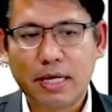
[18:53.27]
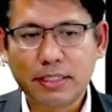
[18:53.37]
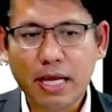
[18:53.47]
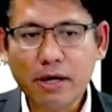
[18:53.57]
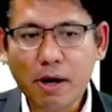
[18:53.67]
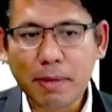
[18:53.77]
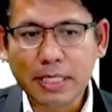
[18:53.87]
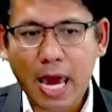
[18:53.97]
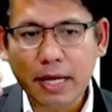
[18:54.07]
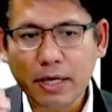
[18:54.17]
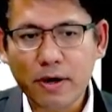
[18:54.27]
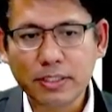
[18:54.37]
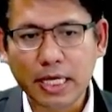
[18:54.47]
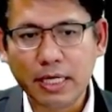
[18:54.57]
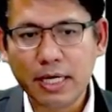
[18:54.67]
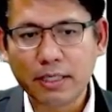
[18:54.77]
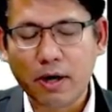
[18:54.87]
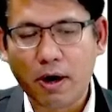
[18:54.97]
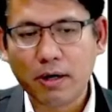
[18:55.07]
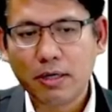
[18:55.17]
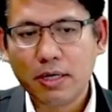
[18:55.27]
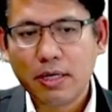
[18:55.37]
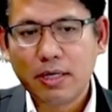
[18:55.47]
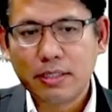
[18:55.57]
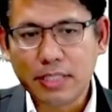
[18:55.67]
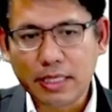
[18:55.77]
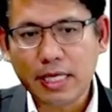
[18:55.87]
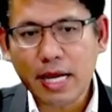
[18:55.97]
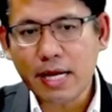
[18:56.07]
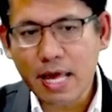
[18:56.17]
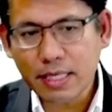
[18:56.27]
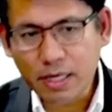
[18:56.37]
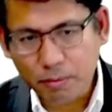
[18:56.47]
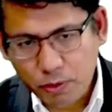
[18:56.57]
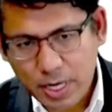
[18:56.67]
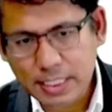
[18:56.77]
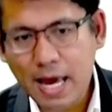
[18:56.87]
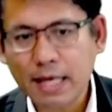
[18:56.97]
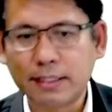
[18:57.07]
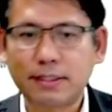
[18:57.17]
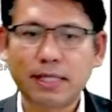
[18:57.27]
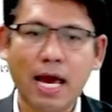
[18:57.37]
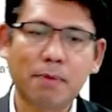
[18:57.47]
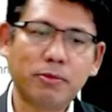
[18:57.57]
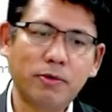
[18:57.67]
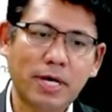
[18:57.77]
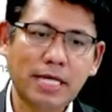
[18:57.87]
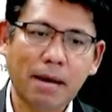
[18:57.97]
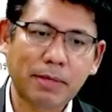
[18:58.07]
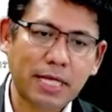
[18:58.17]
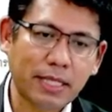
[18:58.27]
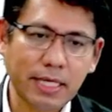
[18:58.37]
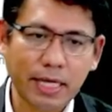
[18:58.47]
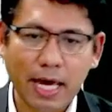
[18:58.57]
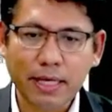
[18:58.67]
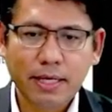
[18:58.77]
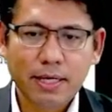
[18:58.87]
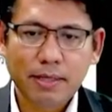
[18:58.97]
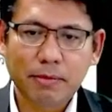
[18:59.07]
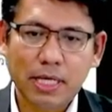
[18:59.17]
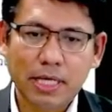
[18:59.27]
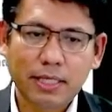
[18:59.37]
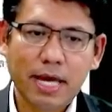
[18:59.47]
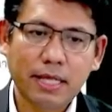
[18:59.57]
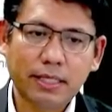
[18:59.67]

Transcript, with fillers: เสร็จแล้วก็บรรยายในข้อ4เรื่องของสิทธิและหน้าที่ของผู้ว่าจ้างผู้ว่าจ้างมีหน้าที่อะไรมีหน้า